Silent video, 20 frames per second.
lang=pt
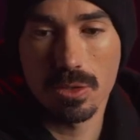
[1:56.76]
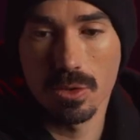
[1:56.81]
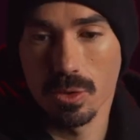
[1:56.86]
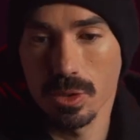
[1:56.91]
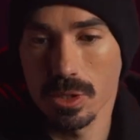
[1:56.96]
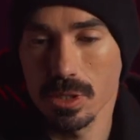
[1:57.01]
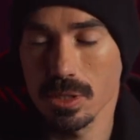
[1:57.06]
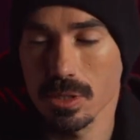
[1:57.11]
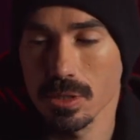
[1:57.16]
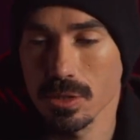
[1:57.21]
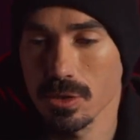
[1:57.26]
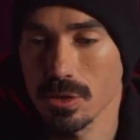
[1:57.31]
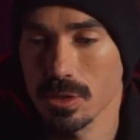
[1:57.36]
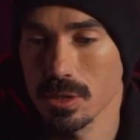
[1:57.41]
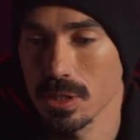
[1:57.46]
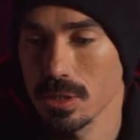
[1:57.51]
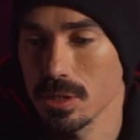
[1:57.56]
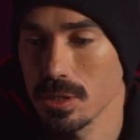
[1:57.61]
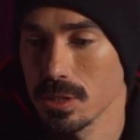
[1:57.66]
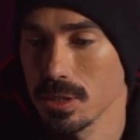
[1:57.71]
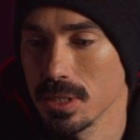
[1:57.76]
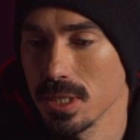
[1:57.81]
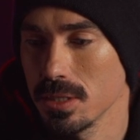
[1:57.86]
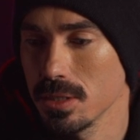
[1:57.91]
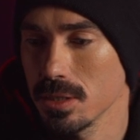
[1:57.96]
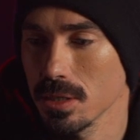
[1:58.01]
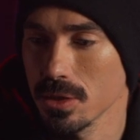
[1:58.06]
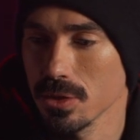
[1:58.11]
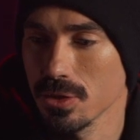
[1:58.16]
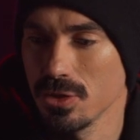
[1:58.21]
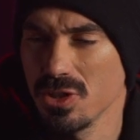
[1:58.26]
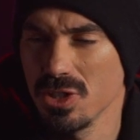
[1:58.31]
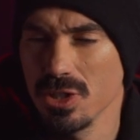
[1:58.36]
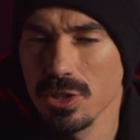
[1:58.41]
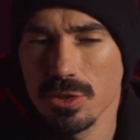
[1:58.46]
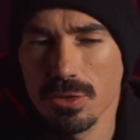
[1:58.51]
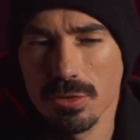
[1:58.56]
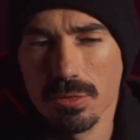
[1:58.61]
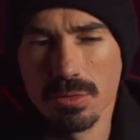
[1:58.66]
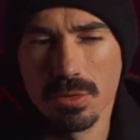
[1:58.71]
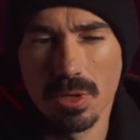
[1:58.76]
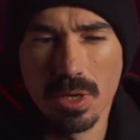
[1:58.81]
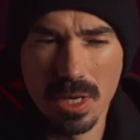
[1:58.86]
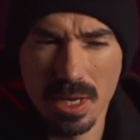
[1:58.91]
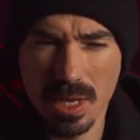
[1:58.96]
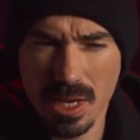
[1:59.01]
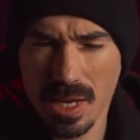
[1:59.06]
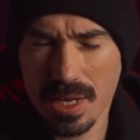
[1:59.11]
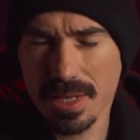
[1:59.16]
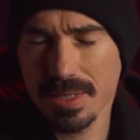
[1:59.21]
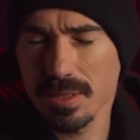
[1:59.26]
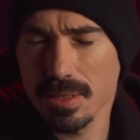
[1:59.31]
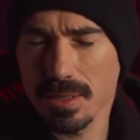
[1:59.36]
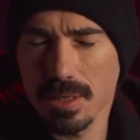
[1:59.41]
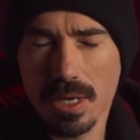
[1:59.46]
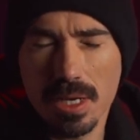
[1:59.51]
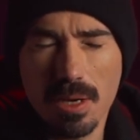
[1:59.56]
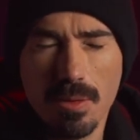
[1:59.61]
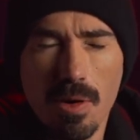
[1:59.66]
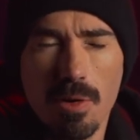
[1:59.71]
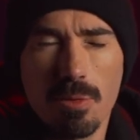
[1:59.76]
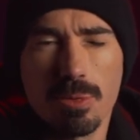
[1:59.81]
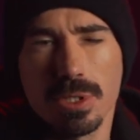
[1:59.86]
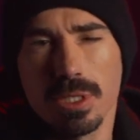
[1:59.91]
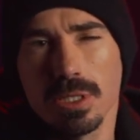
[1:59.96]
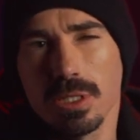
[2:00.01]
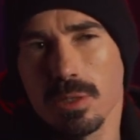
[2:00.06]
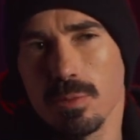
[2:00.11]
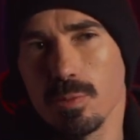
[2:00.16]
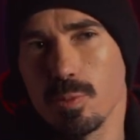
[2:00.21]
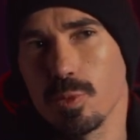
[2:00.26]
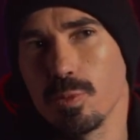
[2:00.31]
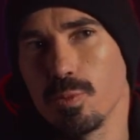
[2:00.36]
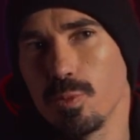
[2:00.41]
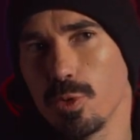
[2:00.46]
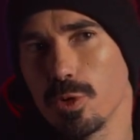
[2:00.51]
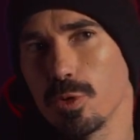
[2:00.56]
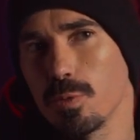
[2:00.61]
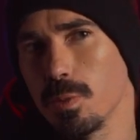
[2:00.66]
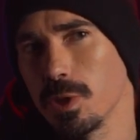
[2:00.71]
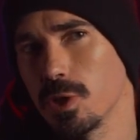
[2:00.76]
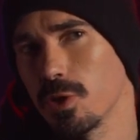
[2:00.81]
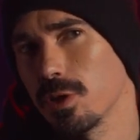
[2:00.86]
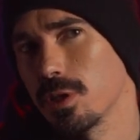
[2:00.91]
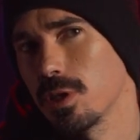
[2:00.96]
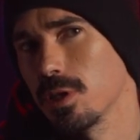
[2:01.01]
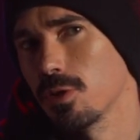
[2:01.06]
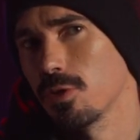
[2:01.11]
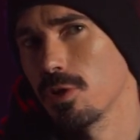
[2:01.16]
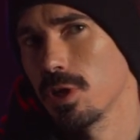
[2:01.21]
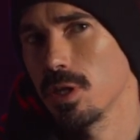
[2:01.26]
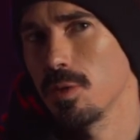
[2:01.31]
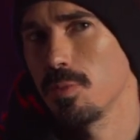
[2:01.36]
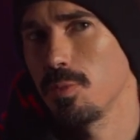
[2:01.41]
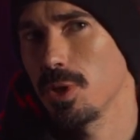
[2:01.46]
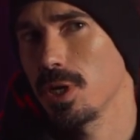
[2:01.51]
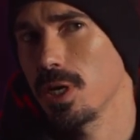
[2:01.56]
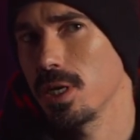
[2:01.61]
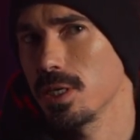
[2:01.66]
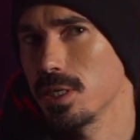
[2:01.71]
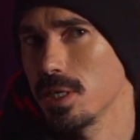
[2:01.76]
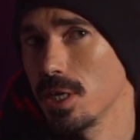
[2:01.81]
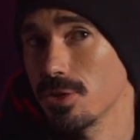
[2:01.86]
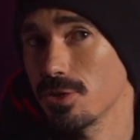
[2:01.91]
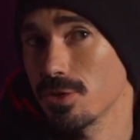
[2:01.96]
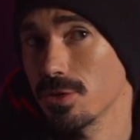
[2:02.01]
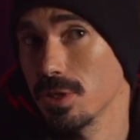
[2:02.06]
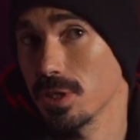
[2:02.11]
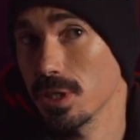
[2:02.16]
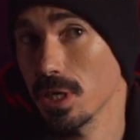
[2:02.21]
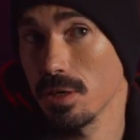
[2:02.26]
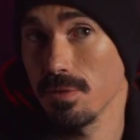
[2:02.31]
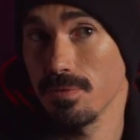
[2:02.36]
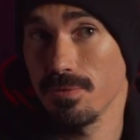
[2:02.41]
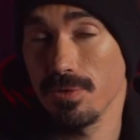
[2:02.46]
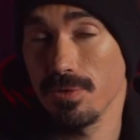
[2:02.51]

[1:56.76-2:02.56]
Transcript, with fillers: coisas nesse, nesse registro, era, acabava por ser sempre um pouco uma nota de rodapé e acho que ninguém